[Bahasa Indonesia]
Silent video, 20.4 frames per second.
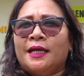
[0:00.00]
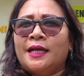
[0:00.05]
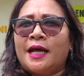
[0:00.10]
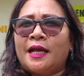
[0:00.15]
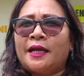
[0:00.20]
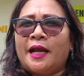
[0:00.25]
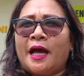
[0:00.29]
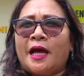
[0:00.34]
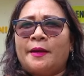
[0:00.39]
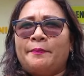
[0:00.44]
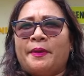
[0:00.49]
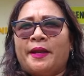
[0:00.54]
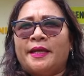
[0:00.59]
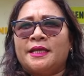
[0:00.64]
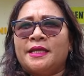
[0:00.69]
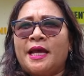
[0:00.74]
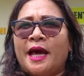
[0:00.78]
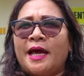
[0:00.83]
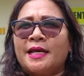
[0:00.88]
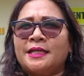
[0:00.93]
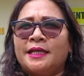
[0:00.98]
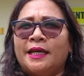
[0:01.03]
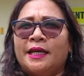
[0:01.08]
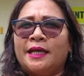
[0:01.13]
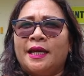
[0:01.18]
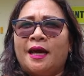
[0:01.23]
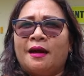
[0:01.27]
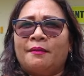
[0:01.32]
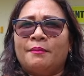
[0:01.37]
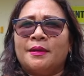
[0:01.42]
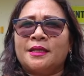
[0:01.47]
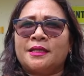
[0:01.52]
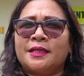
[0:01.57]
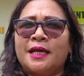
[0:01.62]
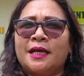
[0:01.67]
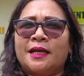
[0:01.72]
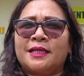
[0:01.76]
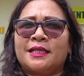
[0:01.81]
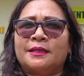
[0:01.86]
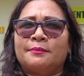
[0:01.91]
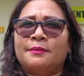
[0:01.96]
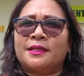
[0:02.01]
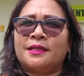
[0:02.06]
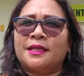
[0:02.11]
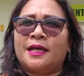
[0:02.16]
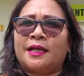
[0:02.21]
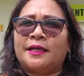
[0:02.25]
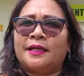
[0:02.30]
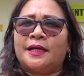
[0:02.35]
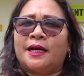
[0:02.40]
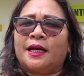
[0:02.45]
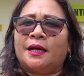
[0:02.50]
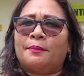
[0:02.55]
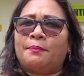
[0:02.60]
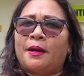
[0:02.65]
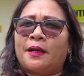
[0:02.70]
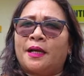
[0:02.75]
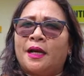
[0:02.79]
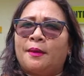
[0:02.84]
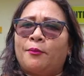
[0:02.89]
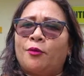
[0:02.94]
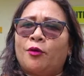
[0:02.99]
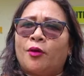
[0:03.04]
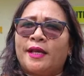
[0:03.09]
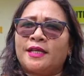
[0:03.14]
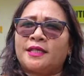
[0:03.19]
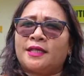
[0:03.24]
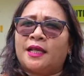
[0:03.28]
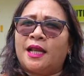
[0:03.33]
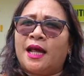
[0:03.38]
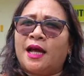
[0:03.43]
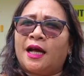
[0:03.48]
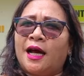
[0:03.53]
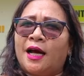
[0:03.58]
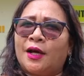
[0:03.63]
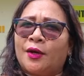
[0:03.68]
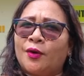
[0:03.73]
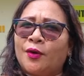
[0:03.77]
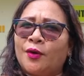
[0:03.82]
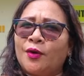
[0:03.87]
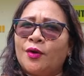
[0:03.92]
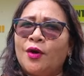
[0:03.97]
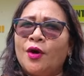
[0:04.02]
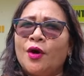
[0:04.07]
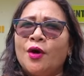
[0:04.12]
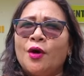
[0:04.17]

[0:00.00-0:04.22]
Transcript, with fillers: dan apresiasi yang besar sebesarnya kepada Polres Tanah Karo,